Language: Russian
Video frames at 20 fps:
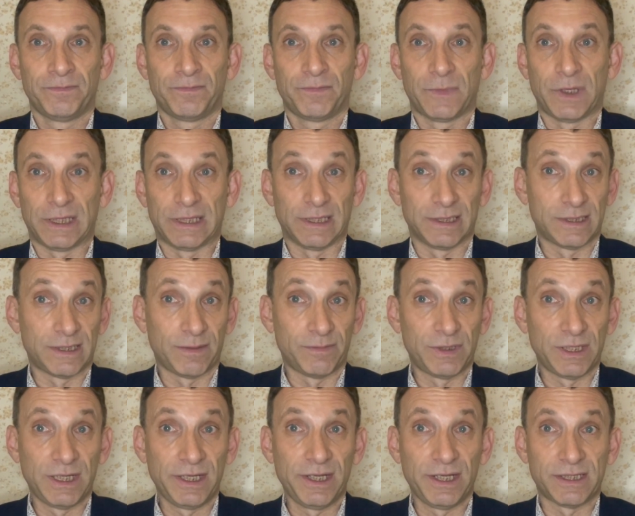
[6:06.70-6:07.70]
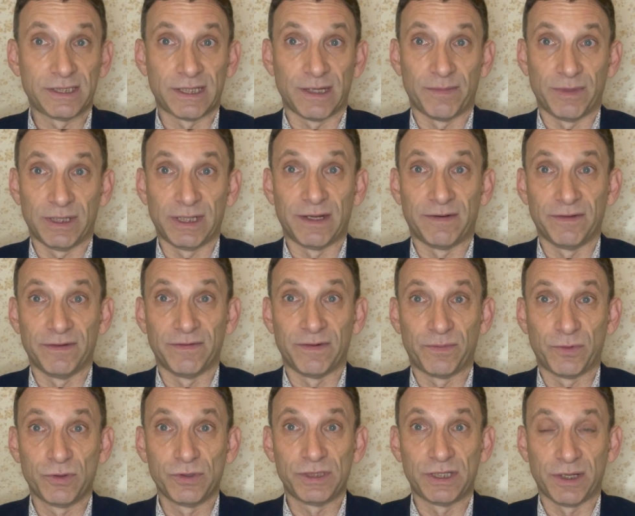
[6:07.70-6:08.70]
Это на самом деле и есть самый главный
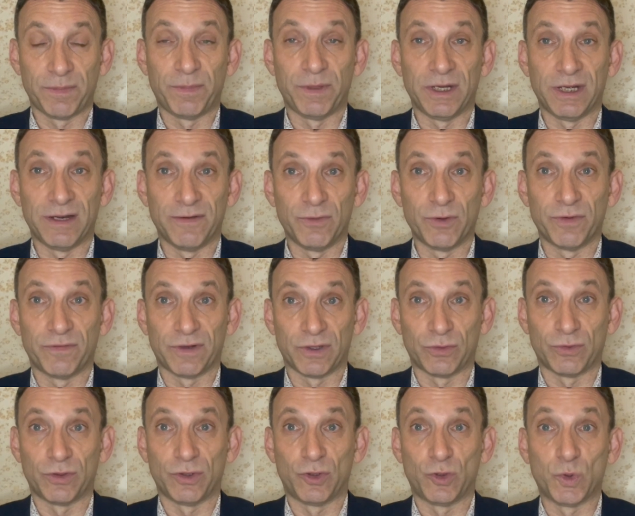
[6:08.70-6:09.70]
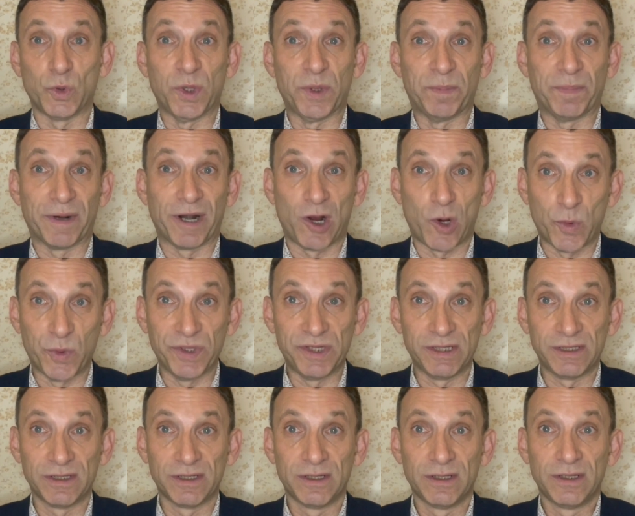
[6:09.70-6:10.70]
вопрос тех переговоров, которые то ли проходят,
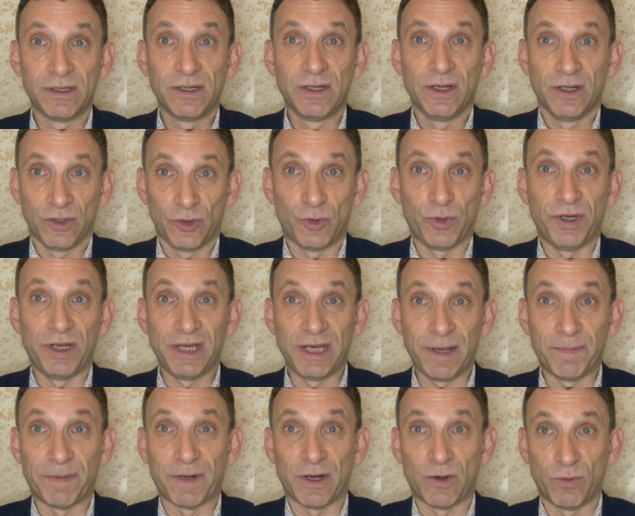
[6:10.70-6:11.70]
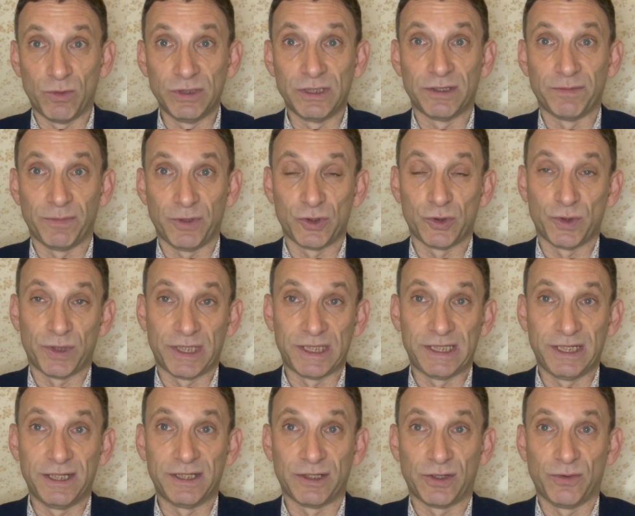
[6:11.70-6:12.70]
то ли не проходят между
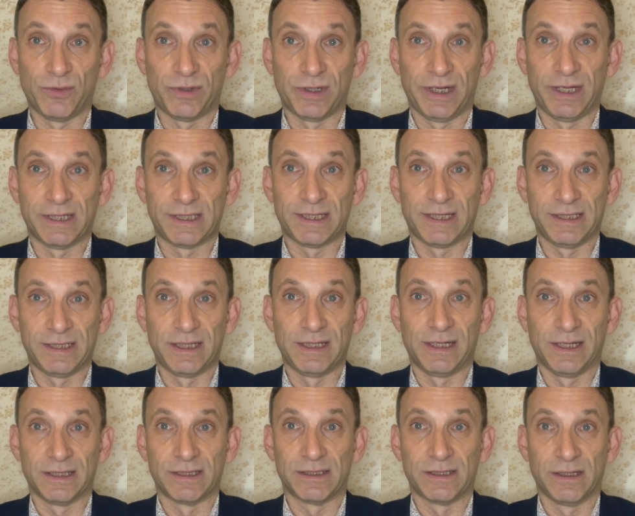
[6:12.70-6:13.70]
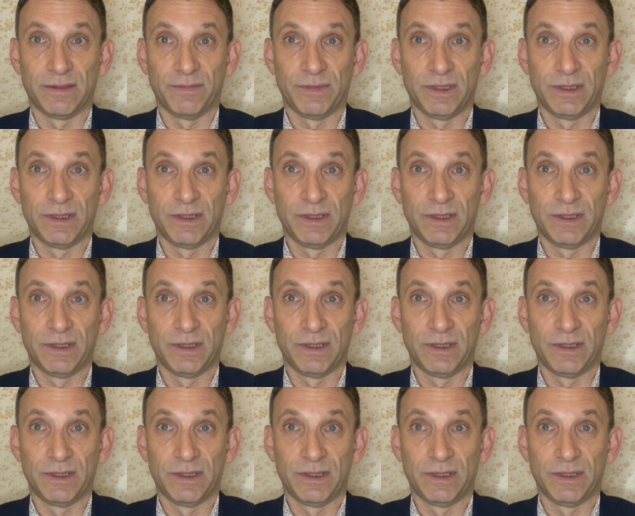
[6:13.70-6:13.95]
российской и украинской делегациями.